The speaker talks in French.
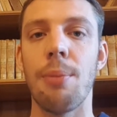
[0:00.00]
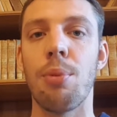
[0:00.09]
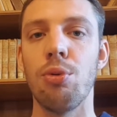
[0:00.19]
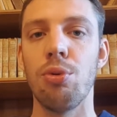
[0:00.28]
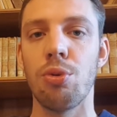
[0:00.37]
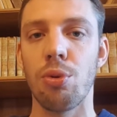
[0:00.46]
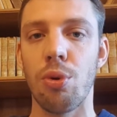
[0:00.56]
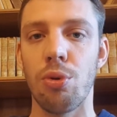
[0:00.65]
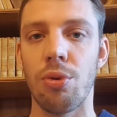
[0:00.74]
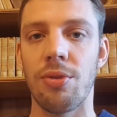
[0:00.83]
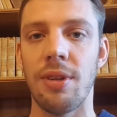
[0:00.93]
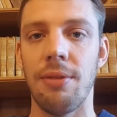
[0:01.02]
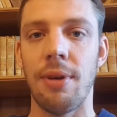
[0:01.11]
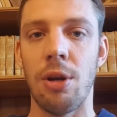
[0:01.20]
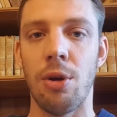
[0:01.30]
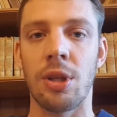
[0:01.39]
la production de ressources et
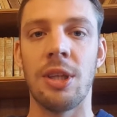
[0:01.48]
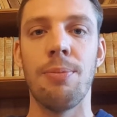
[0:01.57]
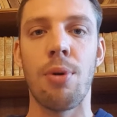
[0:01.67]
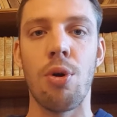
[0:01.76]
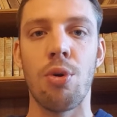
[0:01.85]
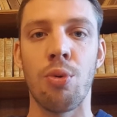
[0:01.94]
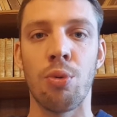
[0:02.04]
de valeurs qui prend